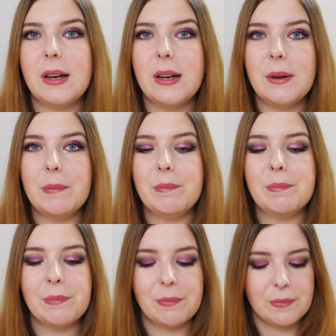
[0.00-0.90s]

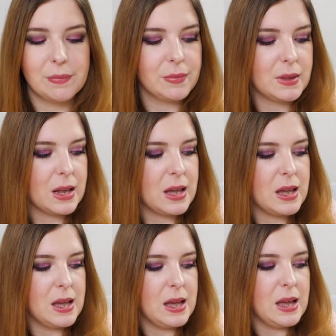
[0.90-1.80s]
Ähm,
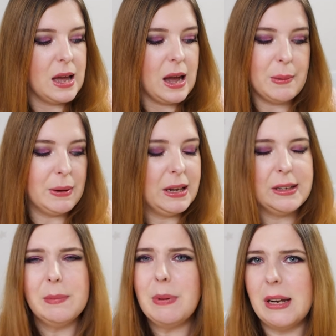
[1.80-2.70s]
aber
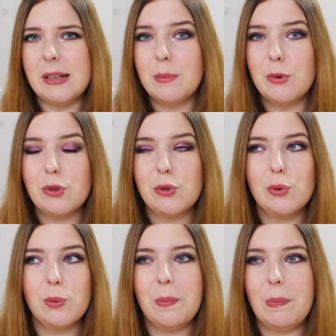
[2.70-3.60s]
allein die Palette müsste
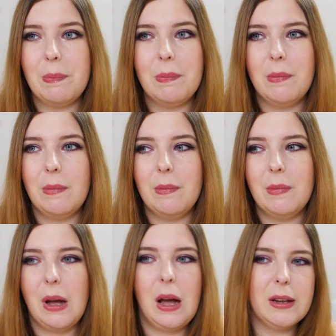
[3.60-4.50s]
so,
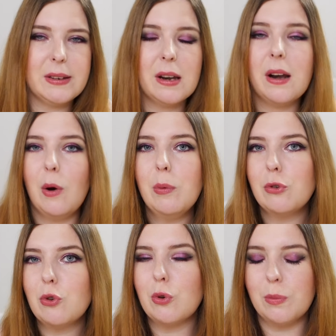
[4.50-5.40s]
ah, ich
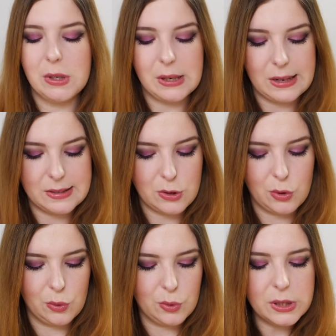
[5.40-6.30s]
glaube, schon um die
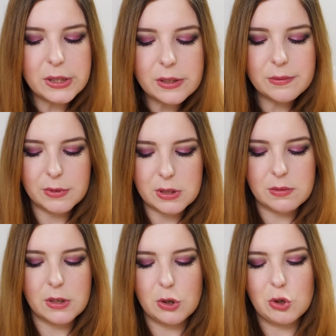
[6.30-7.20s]
30 Euro liegen.
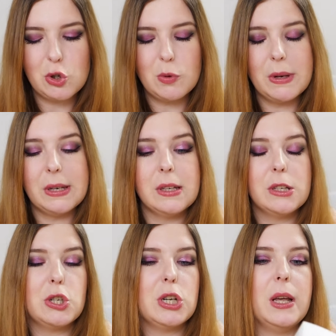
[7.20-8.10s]
Deswegen schon mal
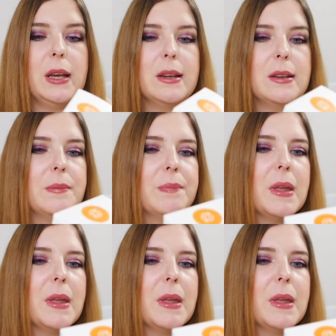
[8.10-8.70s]
nicht schlecht.